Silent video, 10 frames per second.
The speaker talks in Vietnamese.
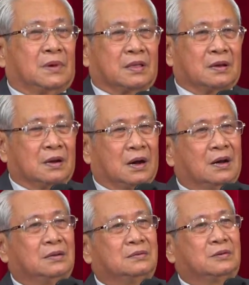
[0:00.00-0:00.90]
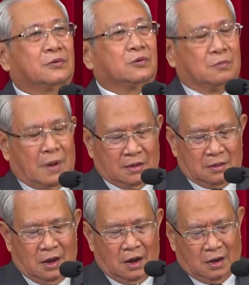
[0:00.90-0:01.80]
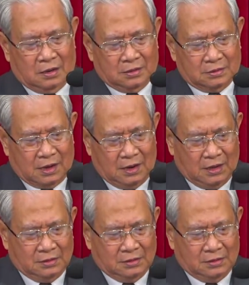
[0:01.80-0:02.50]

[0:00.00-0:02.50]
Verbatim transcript: mà những ơn của Chúa ban cho, những ta